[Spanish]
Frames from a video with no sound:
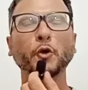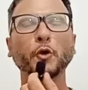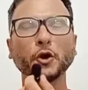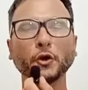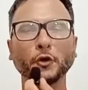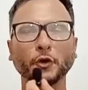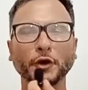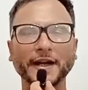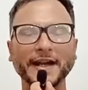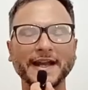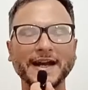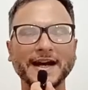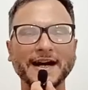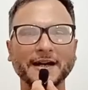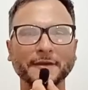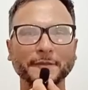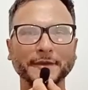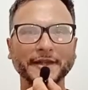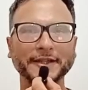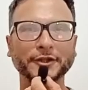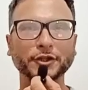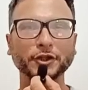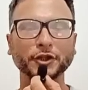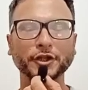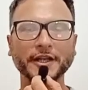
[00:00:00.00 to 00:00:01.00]
Muy buena
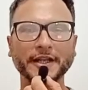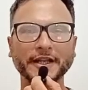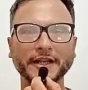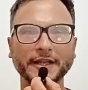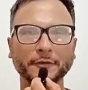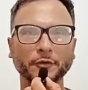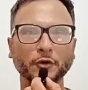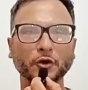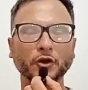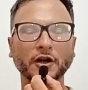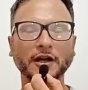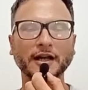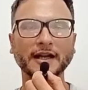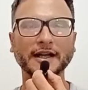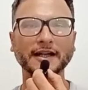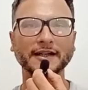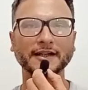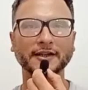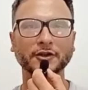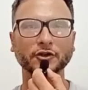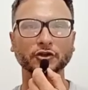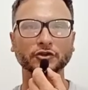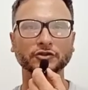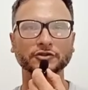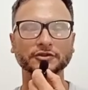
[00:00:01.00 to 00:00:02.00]
victoria de
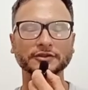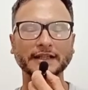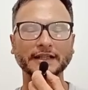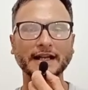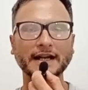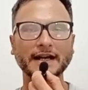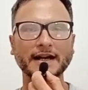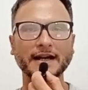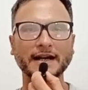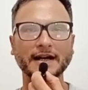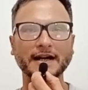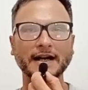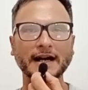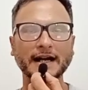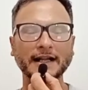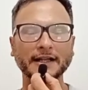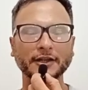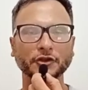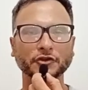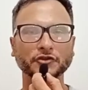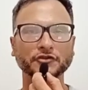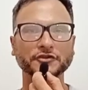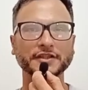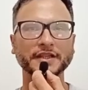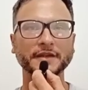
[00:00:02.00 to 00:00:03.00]
Boca contra
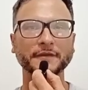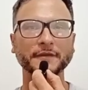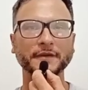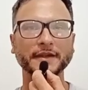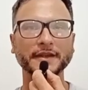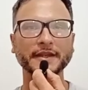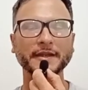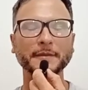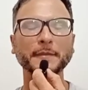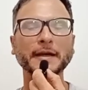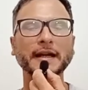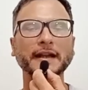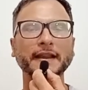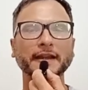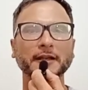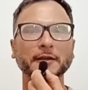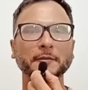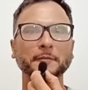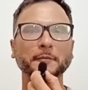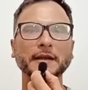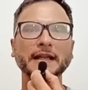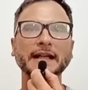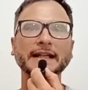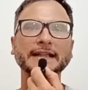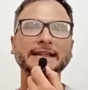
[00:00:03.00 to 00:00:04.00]
Aldo de Mar del
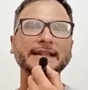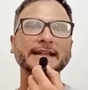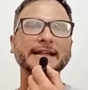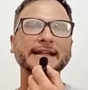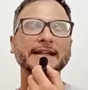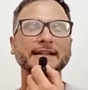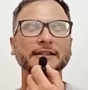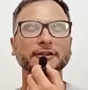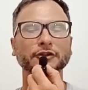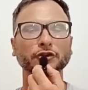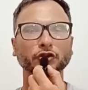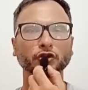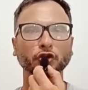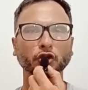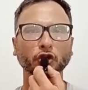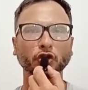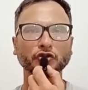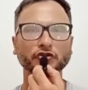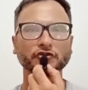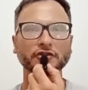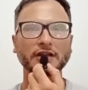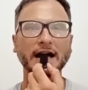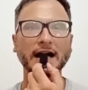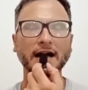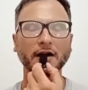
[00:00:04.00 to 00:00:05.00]
Plata,
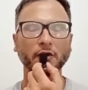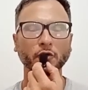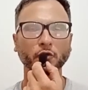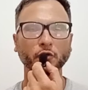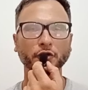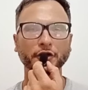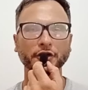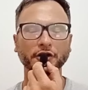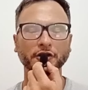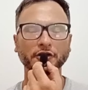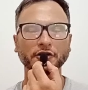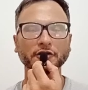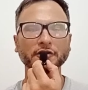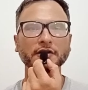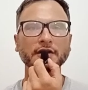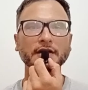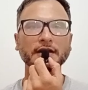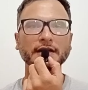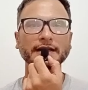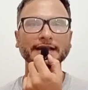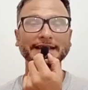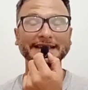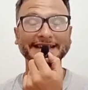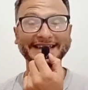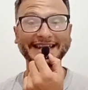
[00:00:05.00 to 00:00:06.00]
2 a 1
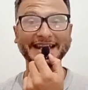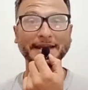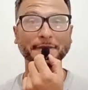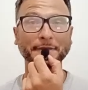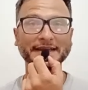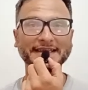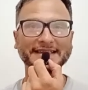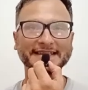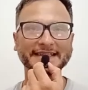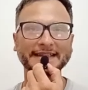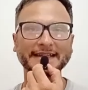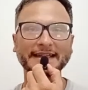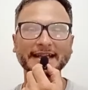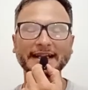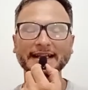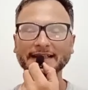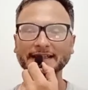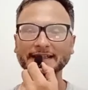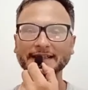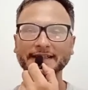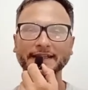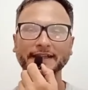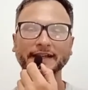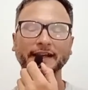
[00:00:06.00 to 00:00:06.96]
de visitante.